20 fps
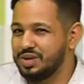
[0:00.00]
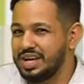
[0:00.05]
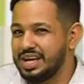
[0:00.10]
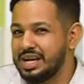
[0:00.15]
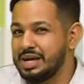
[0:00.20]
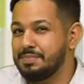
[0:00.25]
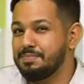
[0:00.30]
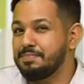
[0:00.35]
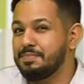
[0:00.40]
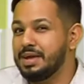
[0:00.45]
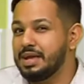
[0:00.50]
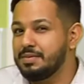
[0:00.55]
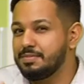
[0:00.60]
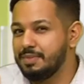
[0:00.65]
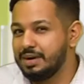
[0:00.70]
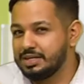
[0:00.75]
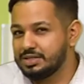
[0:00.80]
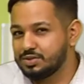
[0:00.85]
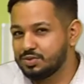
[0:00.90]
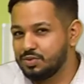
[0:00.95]
era bem
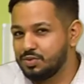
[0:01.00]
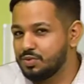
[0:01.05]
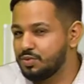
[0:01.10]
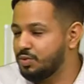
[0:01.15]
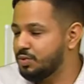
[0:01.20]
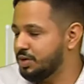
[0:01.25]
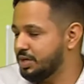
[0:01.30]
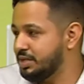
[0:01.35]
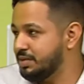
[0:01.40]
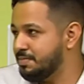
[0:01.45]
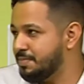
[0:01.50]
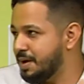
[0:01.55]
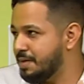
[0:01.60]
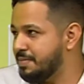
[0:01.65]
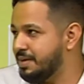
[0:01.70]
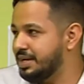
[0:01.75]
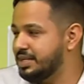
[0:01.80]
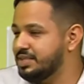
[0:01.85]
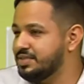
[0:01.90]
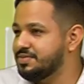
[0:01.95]
mais concorrida e bem
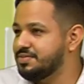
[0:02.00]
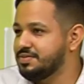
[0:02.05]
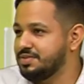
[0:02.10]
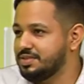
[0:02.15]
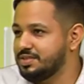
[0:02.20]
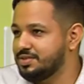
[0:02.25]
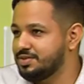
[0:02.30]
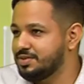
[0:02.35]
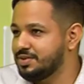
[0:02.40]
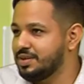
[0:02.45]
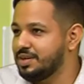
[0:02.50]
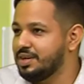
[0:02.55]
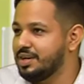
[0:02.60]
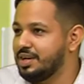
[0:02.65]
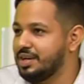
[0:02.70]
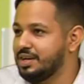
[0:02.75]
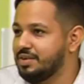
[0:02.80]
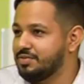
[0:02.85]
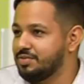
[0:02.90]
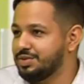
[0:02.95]
mais difícil
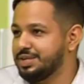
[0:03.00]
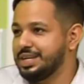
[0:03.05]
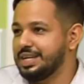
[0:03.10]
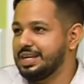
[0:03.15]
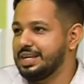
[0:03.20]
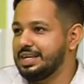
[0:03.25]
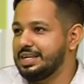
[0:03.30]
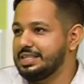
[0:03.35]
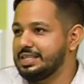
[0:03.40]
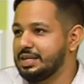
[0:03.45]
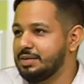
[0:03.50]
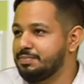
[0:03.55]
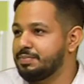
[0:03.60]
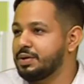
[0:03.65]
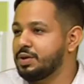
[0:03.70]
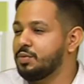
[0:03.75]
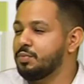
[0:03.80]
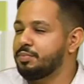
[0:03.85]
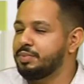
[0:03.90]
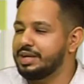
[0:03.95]
foi eleita
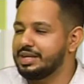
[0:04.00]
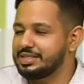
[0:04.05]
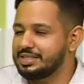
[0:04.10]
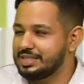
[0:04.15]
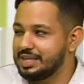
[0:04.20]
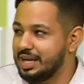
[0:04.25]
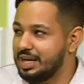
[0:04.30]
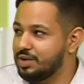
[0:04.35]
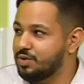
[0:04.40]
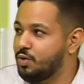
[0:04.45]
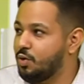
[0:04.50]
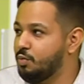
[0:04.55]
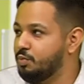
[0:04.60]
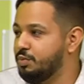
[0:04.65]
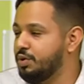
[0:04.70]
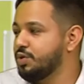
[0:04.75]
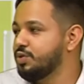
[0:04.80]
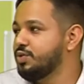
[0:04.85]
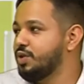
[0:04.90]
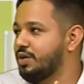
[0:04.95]
pelo PSL com
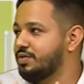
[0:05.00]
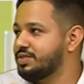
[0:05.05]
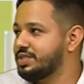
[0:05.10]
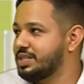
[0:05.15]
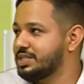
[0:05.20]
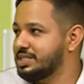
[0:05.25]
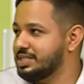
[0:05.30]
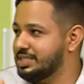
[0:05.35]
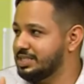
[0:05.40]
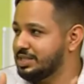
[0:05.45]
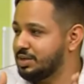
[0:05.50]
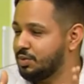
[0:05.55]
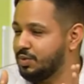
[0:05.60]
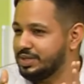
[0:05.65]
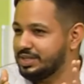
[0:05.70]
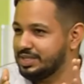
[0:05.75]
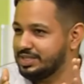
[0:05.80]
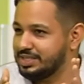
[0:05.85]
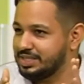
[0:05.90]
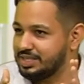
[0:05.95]

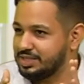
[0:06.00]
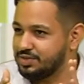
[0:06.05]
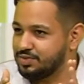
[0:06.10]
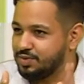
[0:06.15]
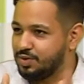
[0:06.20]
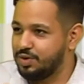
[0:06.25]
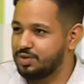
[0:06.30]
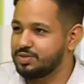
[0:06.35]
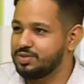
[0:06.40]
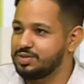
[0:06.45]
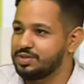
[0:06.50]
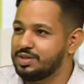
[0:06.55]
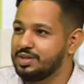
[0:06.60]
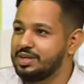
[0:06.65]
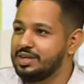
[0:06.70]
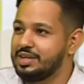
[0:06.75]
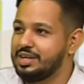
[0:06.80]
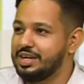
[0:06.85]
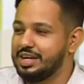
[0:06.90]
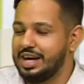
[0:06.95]
1.956 votos.
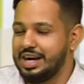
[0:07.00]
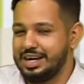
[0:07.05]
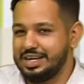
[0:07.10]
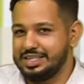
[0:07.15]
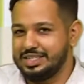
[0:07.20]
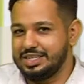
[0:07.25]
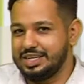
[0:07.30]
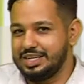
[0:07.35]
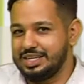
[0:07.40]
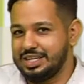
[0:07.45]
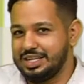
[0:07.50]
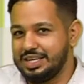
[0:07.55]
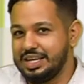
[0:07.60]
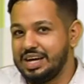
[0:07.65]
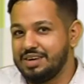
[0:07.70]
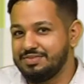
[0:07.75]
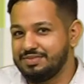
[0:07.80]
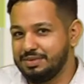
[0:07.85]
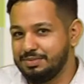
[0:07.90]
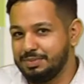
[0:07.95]
A gente
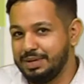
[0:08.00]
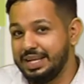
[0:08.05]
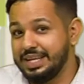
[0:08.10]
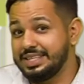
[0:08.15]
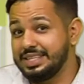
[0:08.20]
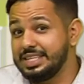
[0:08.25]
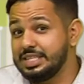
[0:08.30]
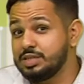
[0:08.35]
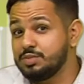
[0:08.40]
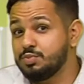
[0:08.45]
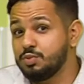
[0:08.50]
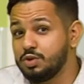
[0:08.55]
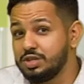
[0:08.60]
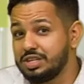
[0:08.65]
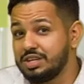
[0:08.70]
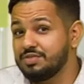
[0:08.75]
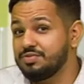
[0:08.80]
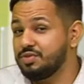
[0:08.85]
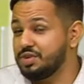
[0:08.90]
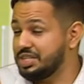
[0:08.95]
da família diz muito
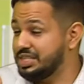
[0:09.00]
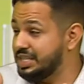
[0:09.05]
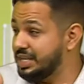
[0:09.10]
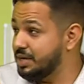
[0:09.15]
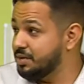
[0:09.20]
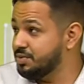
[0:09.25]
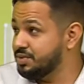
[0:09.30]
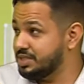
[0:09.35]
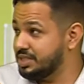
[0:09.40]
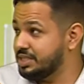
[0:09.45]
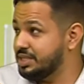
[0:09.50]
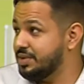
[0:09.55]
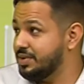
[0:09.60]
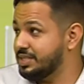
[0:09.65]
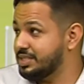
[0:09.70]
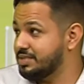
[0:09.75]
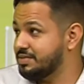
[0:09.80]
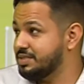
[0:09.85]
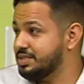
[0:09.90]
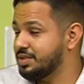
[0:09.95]
que foi Deus que deu
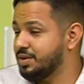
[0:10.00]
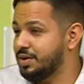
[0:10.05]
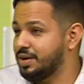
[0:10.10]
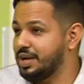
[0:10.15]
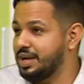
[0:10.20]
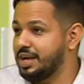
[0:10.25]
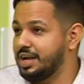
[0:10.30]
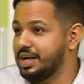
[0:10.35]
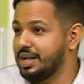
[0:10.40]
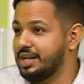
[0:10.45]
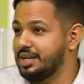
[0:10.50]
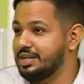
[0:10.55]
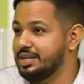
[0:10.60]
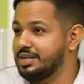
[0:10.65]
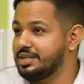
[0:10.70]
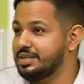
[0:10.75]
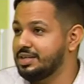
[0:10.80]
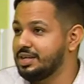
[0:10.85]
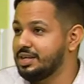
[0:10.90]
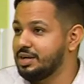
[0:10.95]
essa vitória a ela,
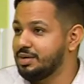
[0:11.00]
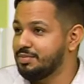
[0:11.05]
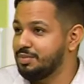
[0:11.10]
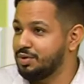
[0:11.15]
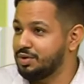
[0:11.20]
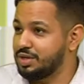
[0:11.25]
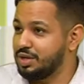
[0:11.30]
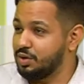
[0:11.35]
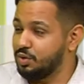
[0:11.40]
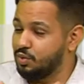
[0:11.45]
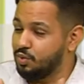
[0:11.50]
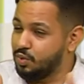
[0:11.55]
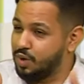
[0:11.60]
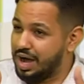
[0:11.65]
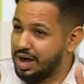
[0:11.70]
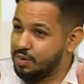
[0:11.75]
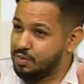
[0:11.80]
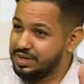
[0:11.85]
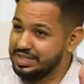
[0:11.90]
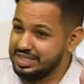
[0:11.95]
né? Porque o,
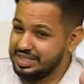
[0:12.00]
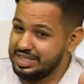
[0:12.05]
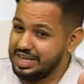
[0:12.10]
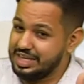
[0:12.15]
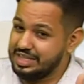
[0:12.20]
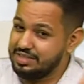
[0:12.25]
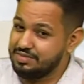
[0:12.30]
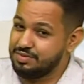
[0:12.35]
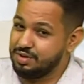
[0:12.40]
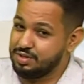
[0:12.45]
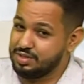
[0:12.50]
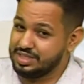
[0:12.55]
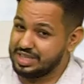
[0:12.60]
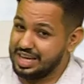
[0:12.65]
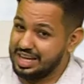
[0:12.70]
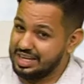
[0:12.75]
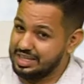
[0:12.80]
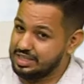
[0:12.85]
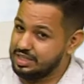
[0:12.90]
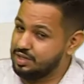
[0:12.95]
a quantidade de votos que
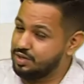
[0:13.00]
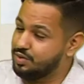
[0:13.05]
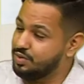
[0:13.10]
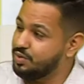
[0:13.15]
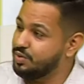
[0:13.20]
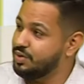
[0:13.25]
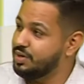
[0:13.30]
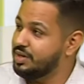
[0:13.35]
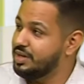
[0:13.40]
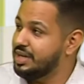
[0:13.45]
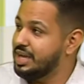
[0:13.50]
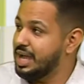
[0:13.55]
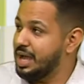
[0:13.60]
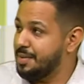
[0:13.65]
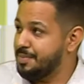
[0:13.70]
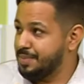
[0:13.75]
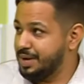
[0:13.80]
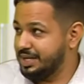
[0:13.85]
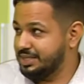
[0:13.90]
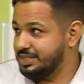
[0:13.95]
ela tirou
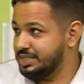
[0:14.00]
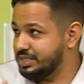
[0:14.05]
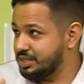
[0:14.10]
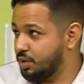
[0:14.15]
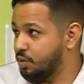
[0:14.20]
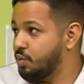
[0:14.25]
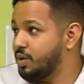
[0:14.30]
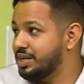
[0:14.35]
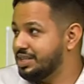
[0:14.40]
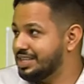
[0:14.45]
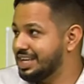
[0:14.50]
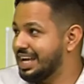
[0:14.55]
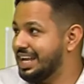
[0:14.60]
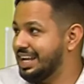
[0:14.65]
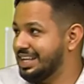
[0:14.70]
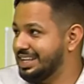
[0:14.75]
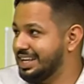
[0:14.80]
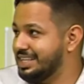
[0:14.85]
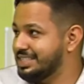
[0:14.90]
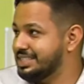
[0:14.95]
representa o ano que
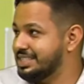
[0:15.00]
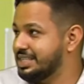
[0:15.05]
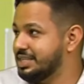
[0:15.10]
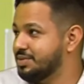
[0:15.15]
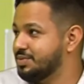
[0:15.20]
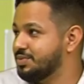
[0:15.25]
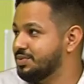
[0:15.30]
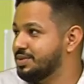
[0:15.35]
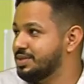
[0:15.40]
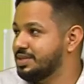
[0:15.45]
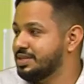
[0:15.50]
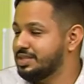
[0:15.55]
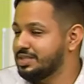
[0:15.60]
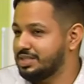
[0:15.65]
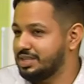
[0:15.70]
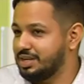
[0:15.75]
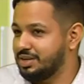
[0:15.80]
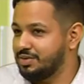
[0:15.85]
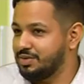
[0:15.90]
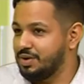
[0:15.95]
ela nasceu.
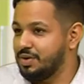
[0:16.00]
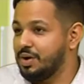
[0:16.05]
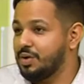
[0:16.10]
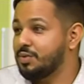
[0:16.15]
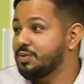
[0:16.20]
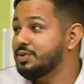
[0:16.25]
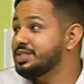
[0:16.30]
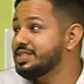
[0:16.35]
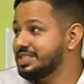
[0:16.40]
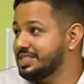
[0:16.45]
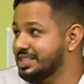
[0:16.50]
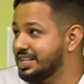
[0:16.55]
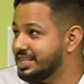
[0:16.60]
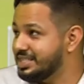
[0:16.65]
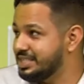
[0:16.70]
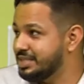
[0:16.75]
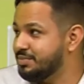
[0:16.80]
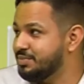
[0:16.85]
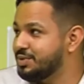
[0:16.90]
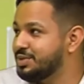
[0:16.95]
Então é uma
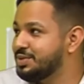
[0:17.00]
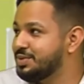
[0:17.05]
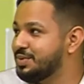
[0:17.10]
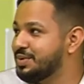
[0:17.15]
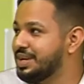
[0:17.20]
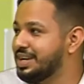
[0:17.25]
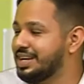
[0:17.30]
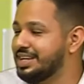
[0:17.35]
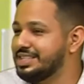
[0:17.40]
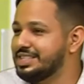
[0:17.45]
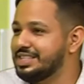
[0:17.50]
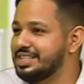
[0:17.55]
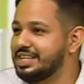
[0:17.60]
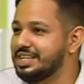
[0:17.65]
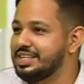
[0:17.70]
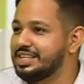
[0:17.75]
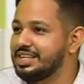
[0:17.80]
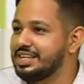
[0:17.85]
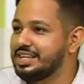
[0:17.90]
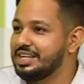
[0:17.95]
coincidência muito grande,
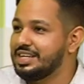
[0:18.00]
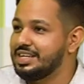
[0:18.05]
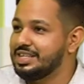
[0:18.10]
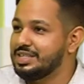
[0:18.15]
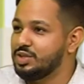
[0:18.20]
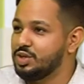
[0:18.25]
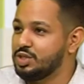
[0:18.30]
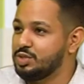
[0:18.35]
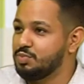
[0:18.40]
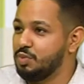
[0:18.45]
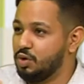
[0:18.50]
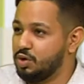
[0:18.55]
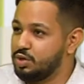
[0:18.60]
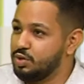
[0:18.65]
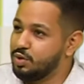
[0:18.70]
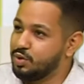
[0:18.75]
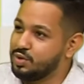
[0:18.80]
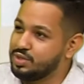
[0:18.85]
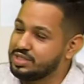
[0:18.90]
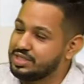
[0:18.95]
né?
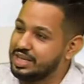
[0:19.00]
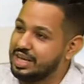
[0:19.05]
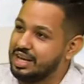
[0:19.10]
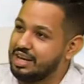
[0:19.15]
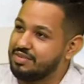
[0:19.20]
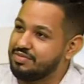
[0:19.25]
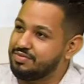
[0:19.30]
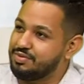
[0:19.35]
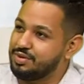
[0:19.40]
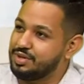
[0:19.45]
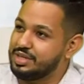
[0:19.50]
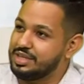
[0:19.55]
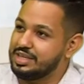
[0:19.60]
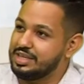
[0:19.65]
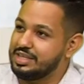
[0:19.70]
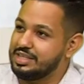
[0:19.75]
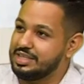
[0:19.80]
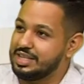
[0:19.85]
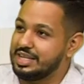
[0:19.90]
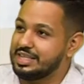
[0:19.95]
2012 ela
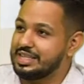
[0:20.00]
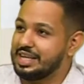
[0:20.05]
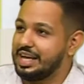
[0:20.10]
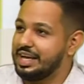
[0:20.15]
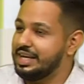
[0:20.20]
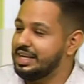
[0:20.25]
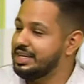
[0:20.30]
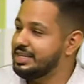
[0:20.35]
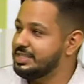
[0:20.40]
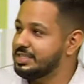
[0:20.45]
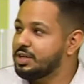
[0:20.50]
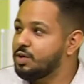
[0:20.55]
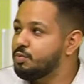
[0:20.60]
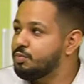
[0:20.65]
foi tentar a reeleição